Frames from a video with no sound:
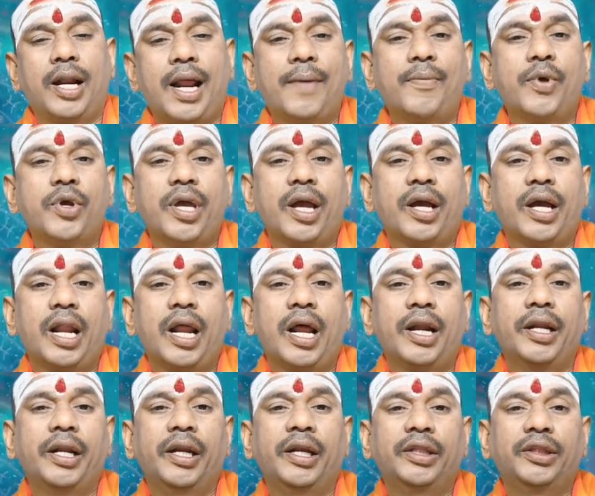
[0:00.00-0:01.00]
రాబోయే
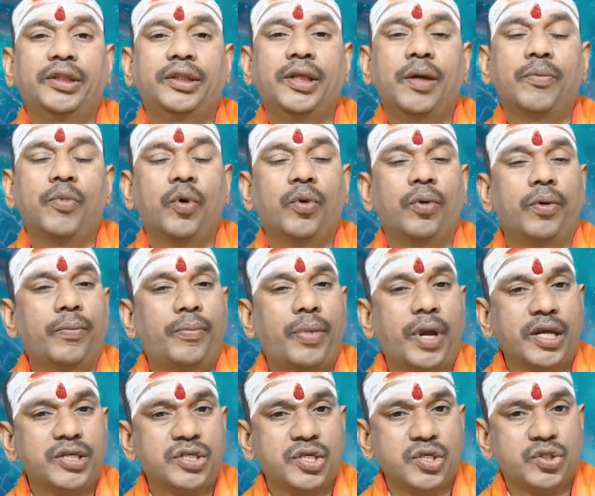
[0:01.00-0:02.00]
కళాన్ని నిత్యము
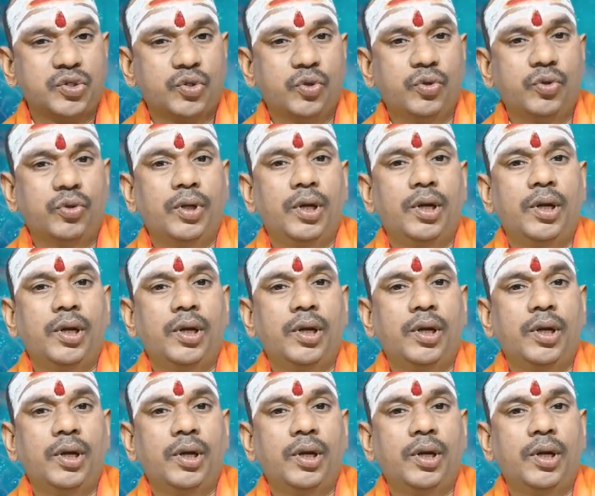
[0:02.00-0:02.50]
పరీక్షిస్తూ